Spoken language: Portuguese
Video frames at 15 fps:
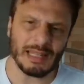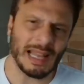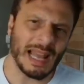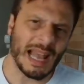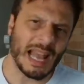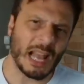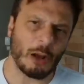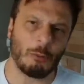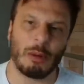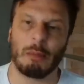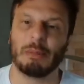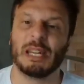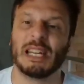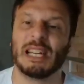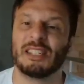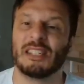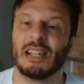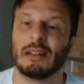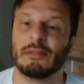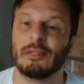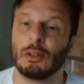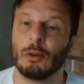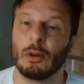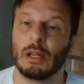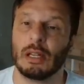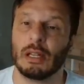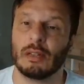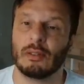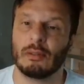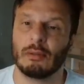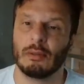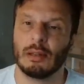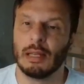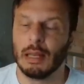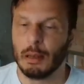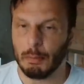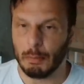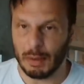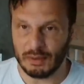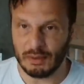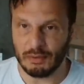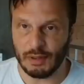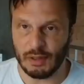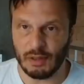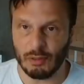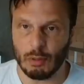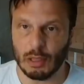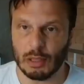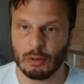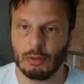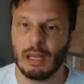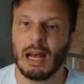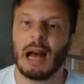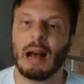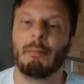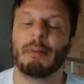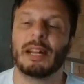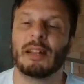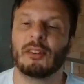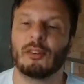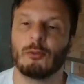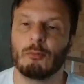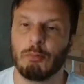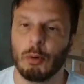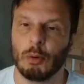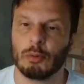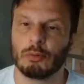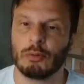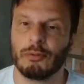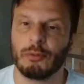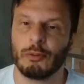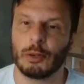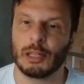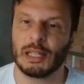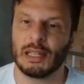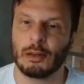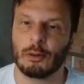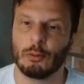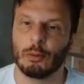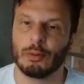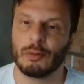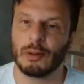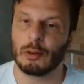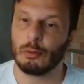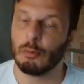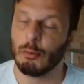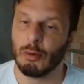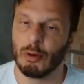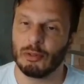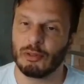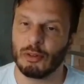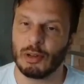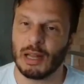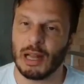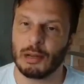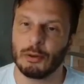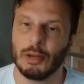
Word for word: É uma briga de Davi e Golias, mas de vez em quando aparece um ponto fora da curva como Bolsonaro